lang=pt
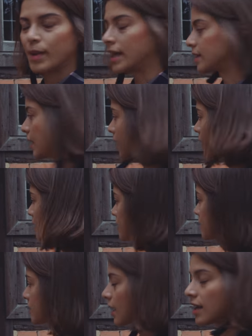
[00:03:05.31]

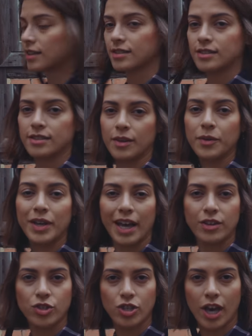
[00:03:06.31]
madeiras? Elas são
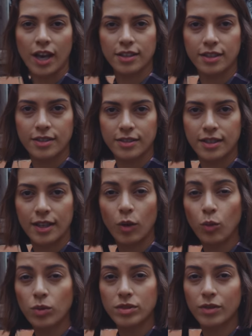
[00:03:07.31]
encaixadas e
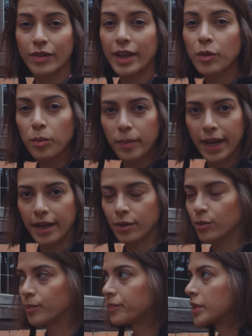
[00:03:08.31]
não usam nenhum
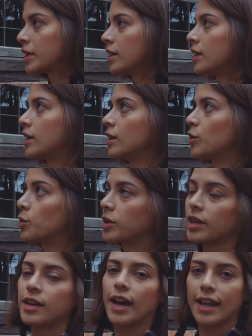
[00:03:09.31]
prego. O
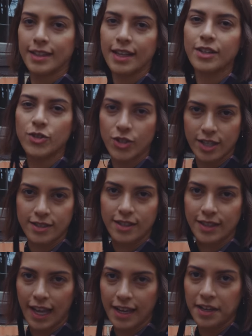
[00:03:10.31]
que caracteriza
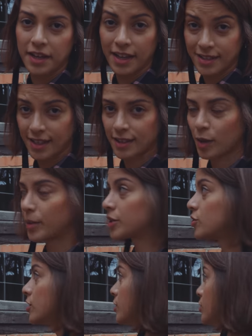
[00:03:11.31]
essa técnica é exatamente